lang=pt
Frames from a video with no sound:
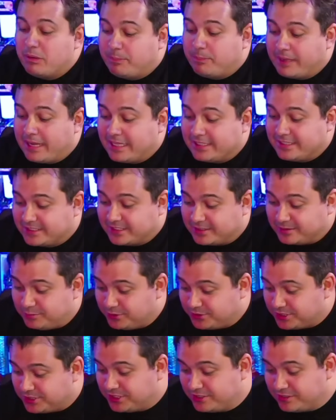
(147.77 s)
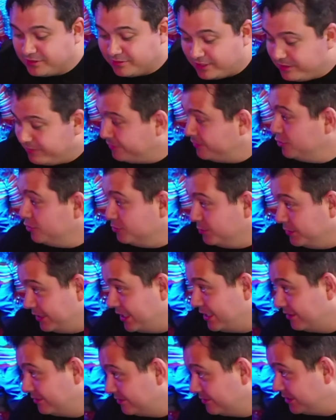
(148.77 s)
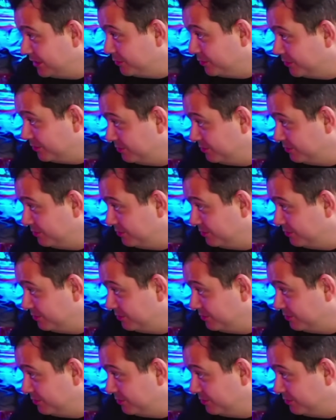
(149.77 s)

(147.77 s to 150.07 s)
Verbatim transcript: prática, muita gente vê em filme, né? Tipo,